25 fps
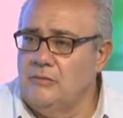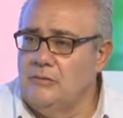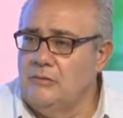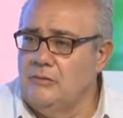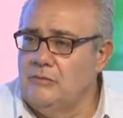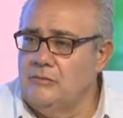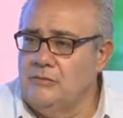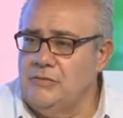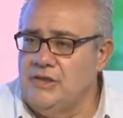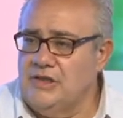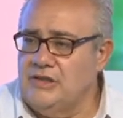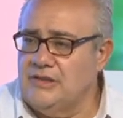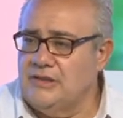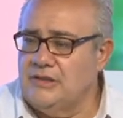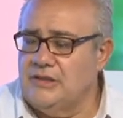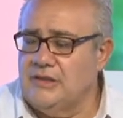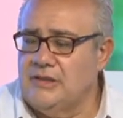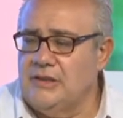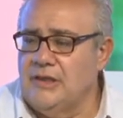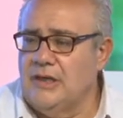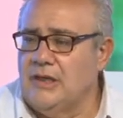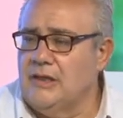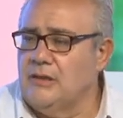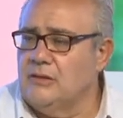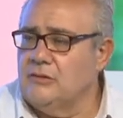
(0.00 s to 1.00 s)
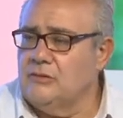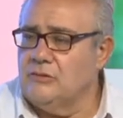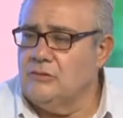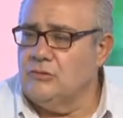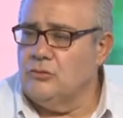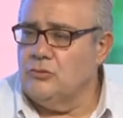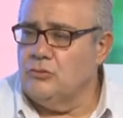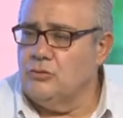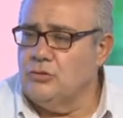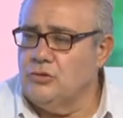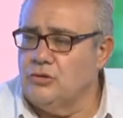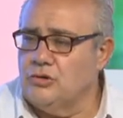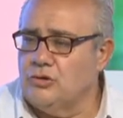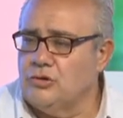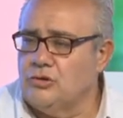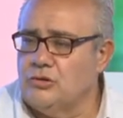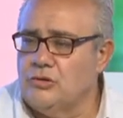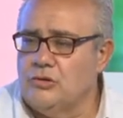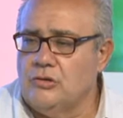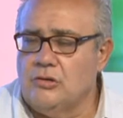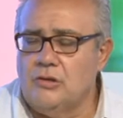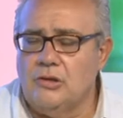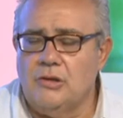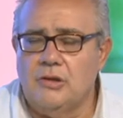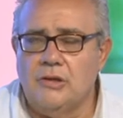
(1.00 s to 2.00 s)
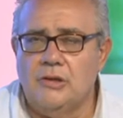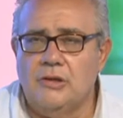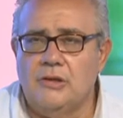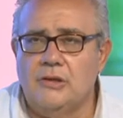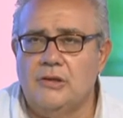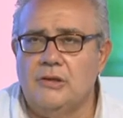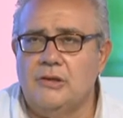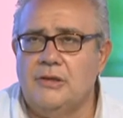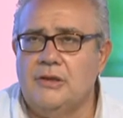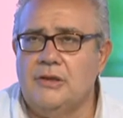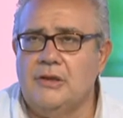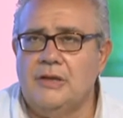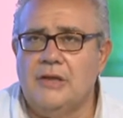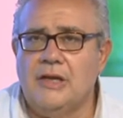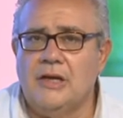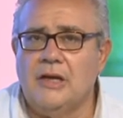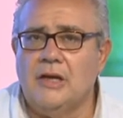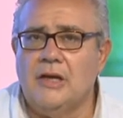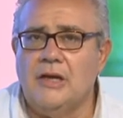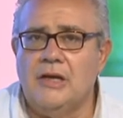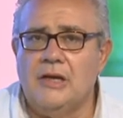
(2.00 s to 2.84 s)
mischia, touche eh,